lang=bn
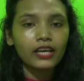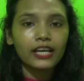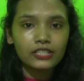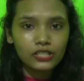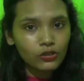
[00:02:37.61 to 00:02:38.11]

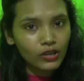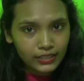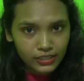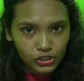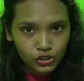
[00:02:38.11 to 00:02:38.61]
এ ছিল
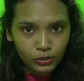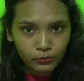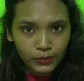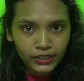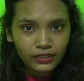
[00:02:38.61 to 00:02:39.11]
আজকের
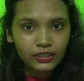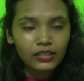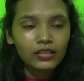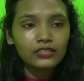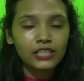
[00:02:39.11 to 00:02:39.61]
সংবাদ
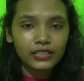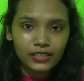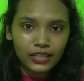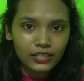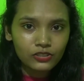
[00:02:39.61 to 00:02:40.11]
সাথে
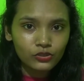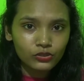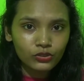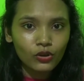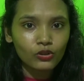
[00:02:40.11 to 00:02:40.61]
থাকার জন্য